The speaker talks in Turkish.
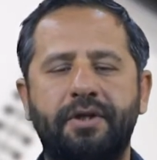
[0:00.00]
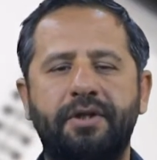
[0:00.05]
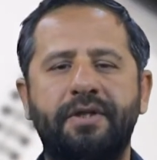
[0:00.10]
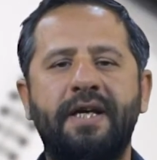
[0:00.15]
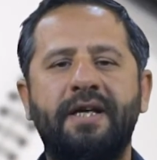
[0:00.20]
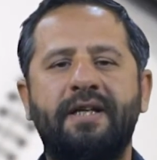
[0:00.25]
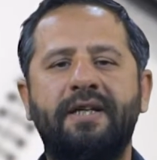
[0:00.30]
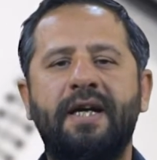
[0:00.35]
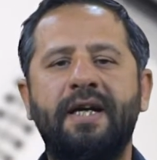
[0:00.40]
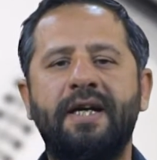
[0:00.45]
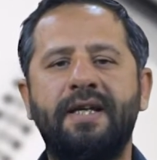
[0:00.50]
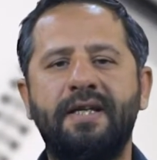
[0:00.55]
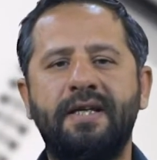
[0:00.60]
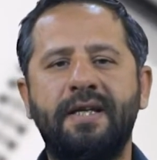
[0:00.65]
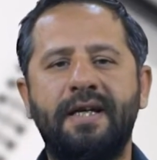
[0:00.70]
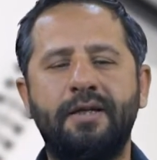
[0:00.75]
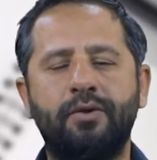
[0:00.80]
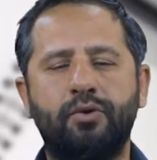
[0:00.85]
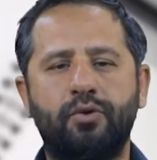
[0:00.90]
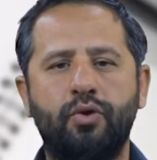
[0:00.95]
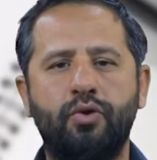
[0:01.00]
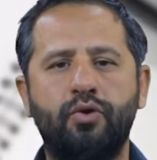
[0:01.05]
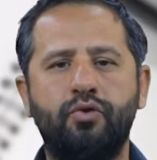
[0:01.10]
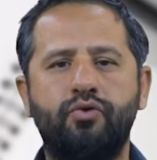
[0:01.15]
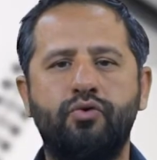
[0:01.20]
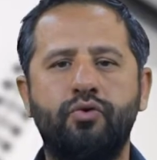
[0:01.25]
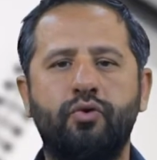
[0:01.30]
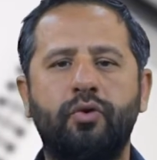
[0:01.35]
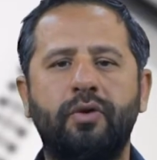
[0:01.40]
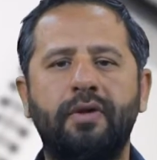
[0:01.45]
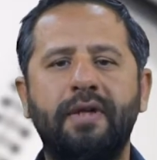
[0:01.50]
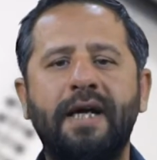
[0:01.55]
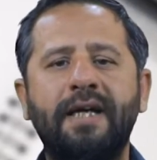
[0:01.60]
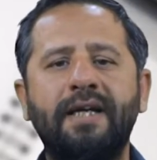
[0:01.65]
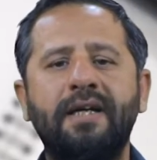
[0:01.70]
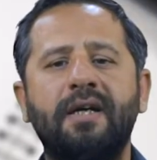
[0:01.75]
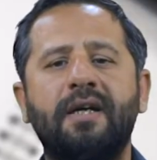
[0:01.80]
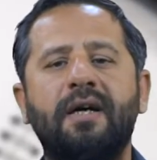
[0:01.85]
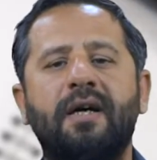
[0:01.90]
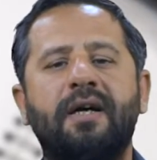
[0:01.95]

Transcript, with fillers: Tekrar edilen sözcükler